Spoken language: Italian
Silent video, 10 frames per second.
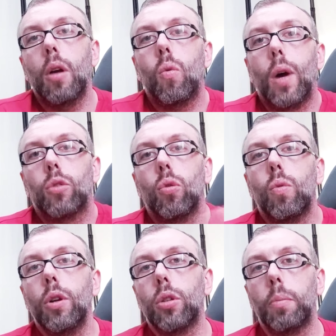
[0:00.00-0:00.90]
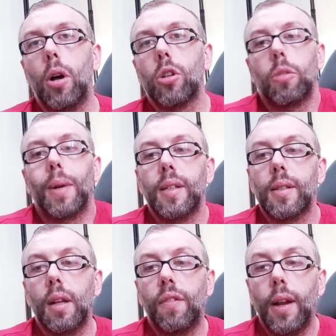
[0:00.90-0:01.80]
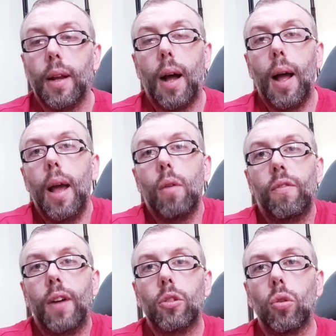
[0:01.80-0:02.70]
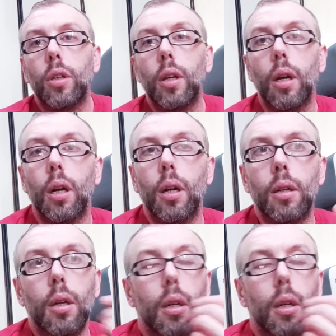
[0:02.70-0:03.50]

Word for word: Non è un quarto, un quinto posto, ma chi se ne frega. È un fatto di... Eh...